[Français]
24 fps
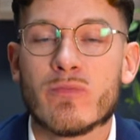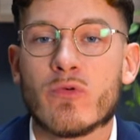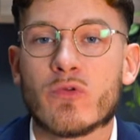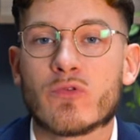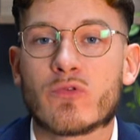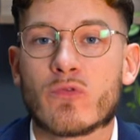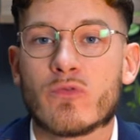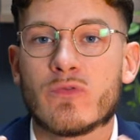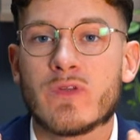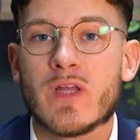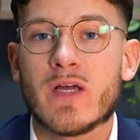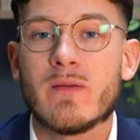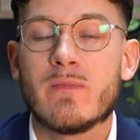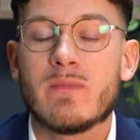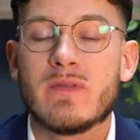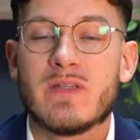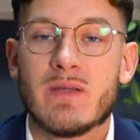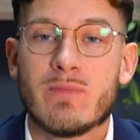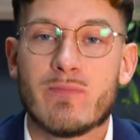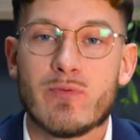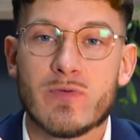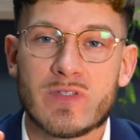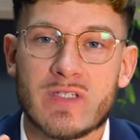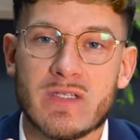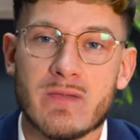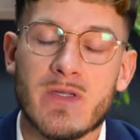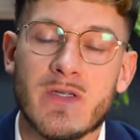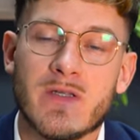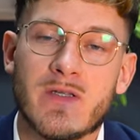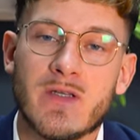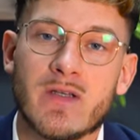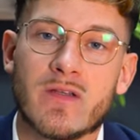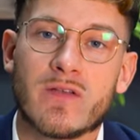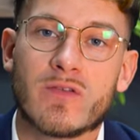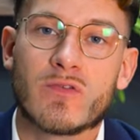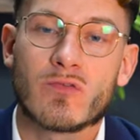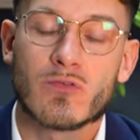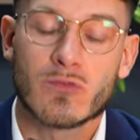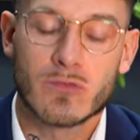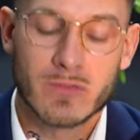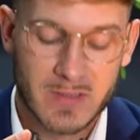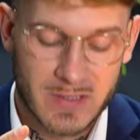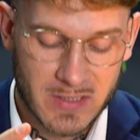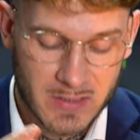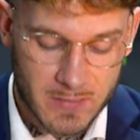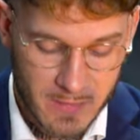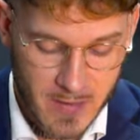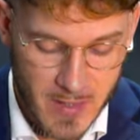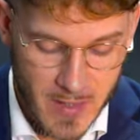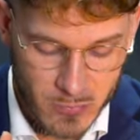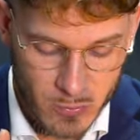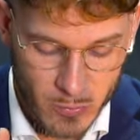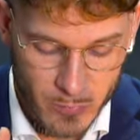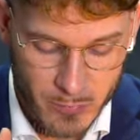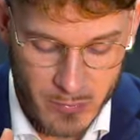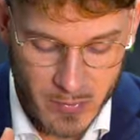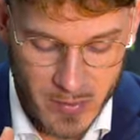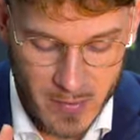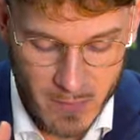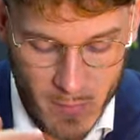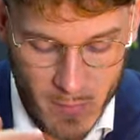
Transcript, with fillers: montre, on a des possibilités qui sont diverses. On peut